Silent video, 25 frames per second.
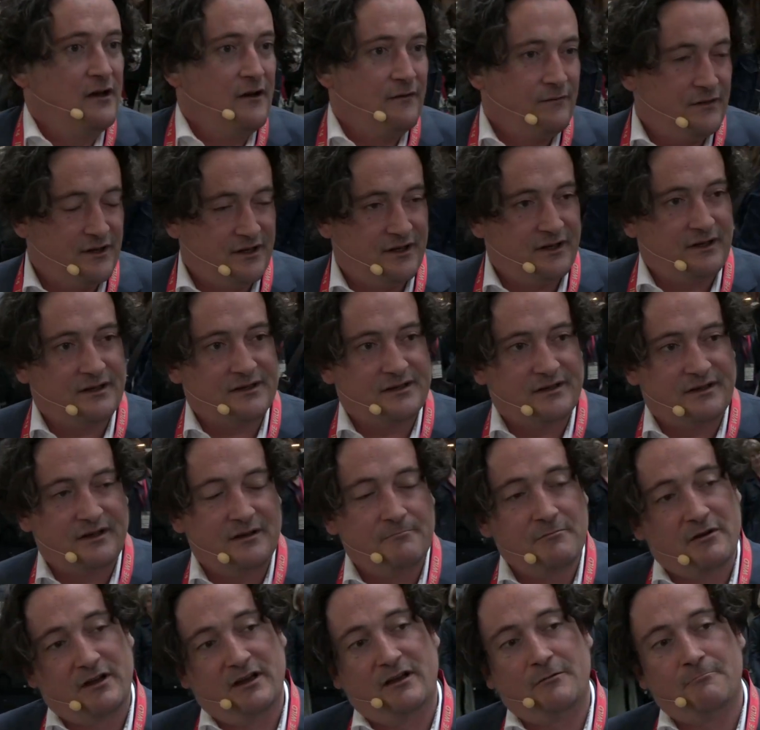Wichtiges
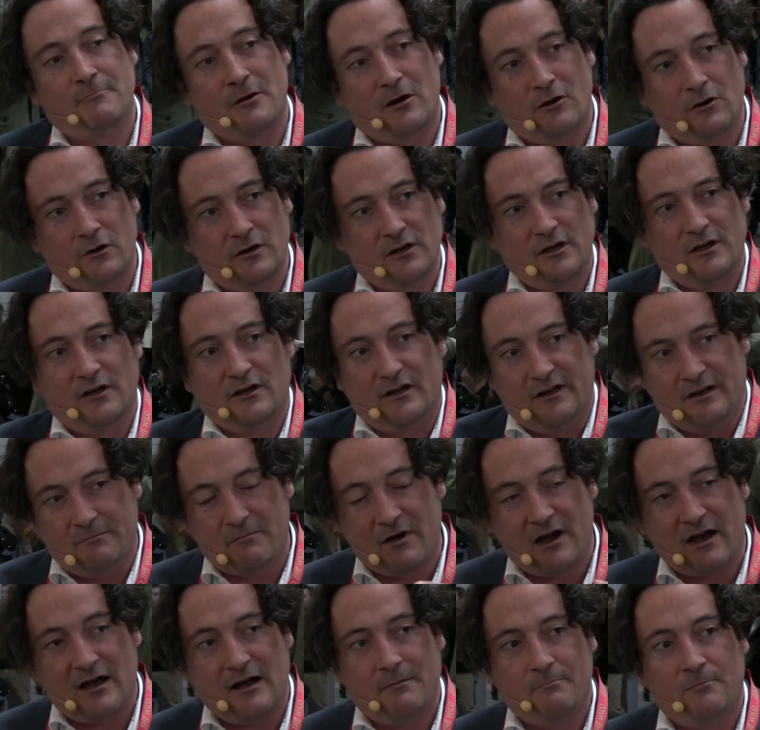Thema eben auch im
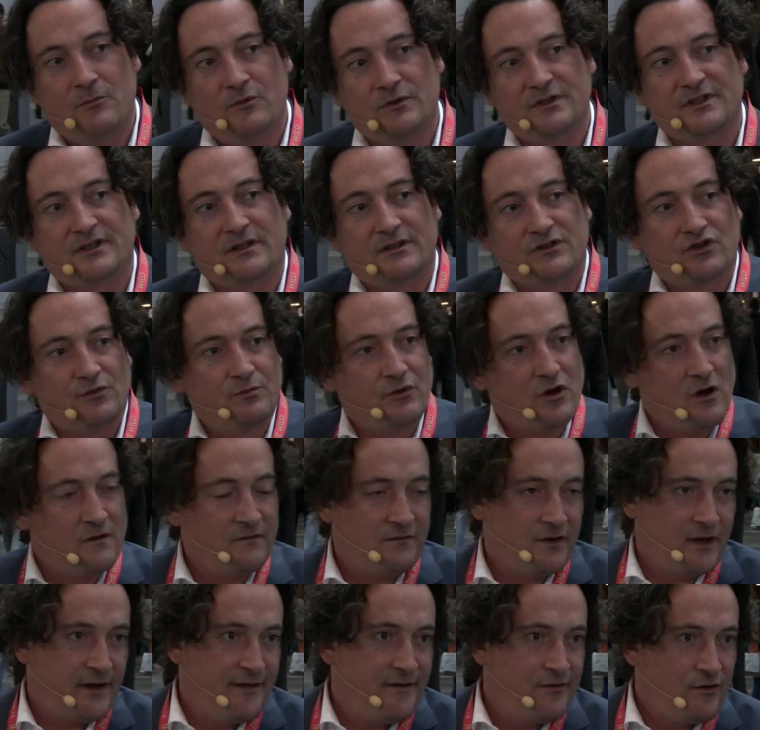Rahmen unserer
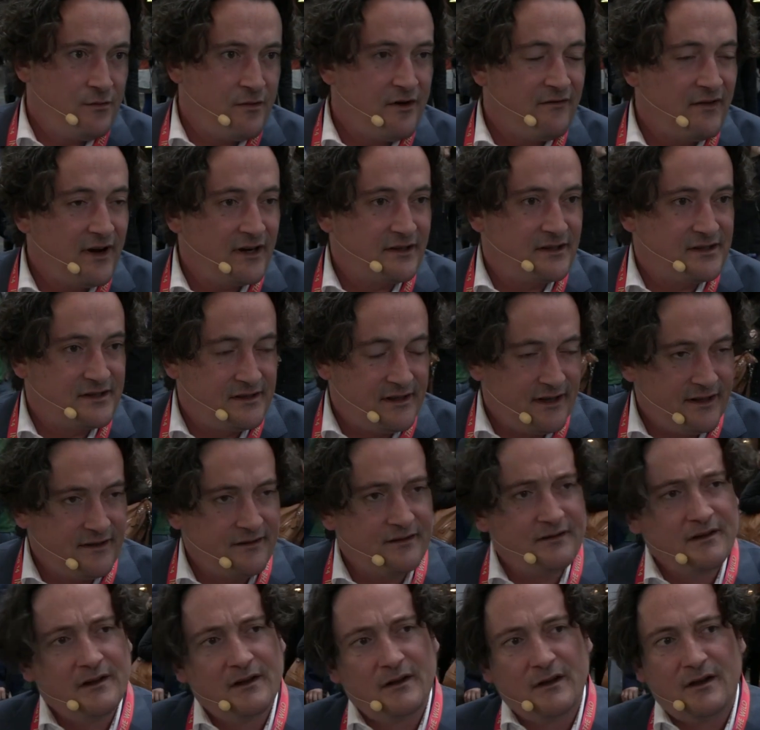Subkonferenz überwachtes Netz,